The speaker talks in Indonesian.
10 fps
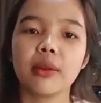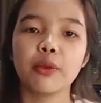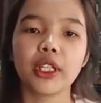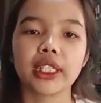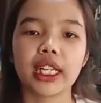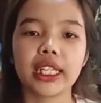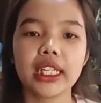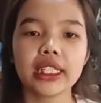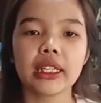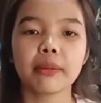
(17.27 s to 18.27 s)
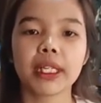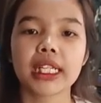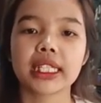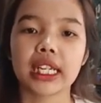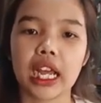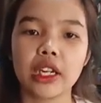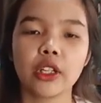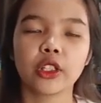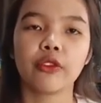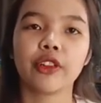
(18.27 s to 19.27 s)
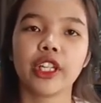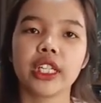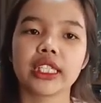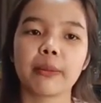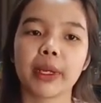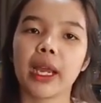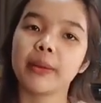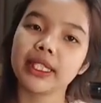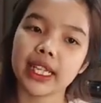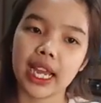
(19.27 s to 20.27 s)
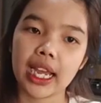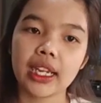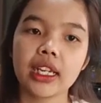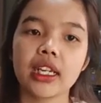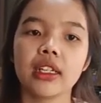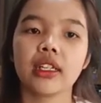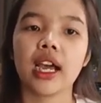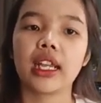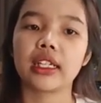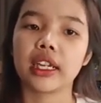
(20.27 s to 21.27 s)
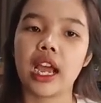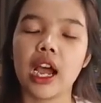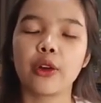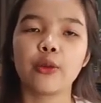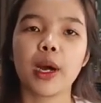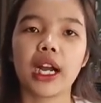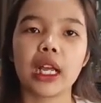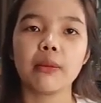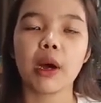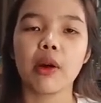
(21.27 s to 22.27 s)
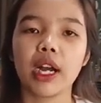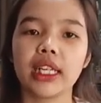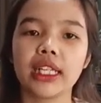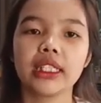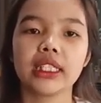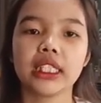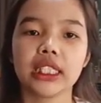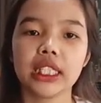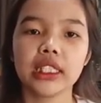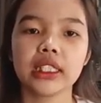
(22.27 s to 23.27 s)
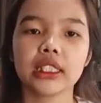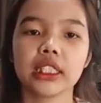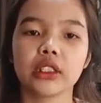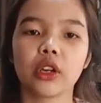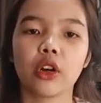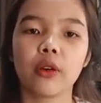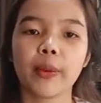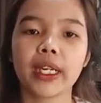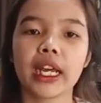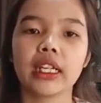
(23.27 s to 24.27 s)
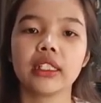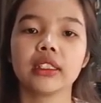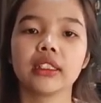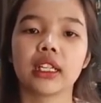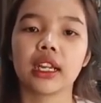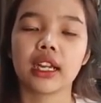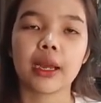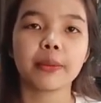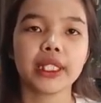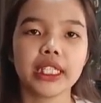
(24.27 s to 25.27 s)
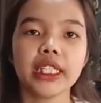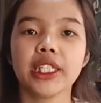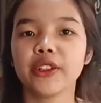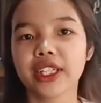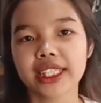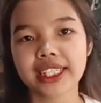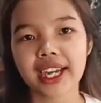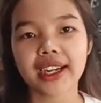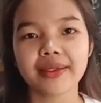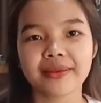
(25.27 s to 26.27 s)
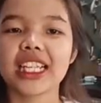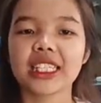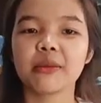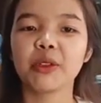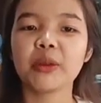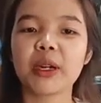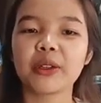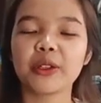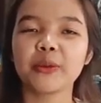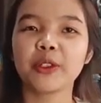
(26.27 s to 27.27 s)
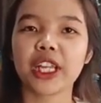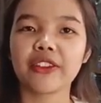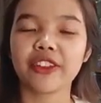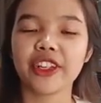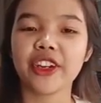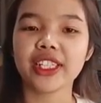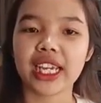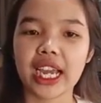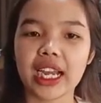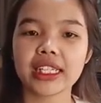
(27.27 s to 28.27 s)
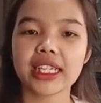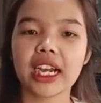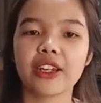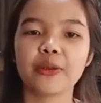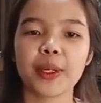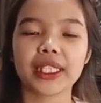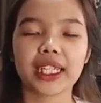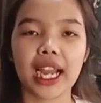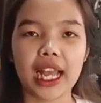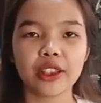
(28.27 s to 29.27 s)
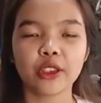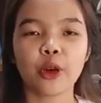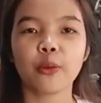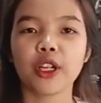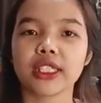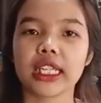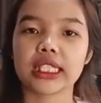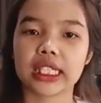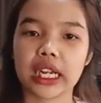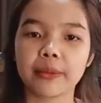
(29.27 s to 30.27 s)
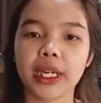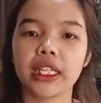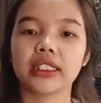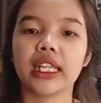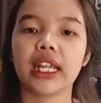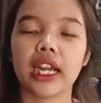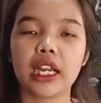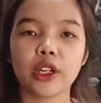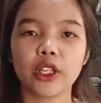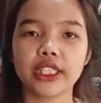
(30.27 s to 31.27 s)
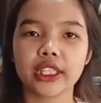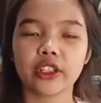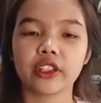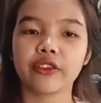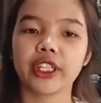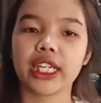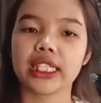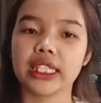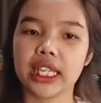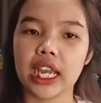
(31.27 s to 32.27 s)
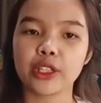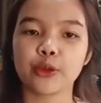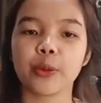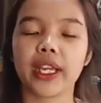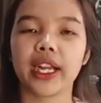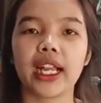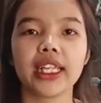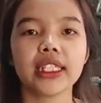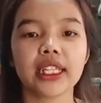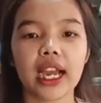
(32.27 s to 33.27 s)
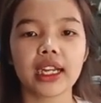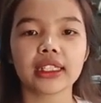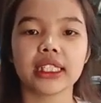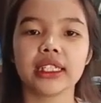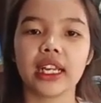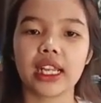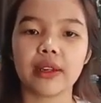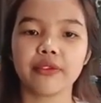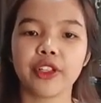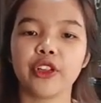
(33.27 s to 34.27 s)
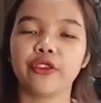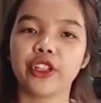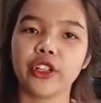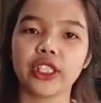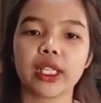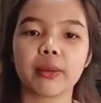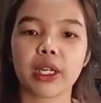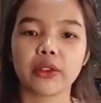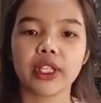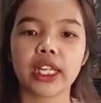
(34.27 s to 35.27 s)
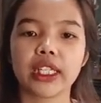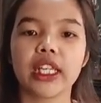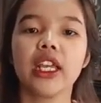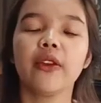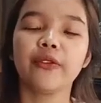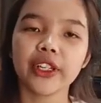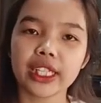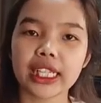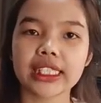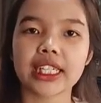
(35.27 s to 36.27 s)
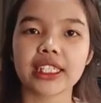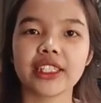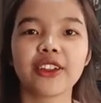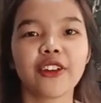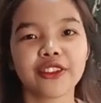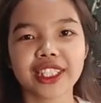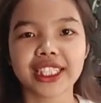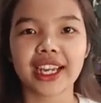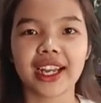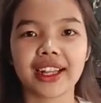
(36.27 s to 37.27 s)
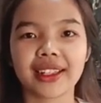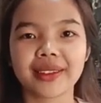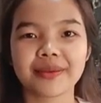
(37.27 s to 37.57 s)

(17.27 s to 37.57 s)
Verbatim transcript: Buat kalian yang penasaran, nonton video ini sampai habis ya. Karena aku bakal bawa kalian keliling di toko panahan terlengkap di Indonesia. Sebelum aku mulai videonya, jangan lupa tekan tombol subscribe dan nyalakan lonceng notifikasinya supaya kalian nggak ketinggalan video-video terbaru dari Vina Tarceri Official.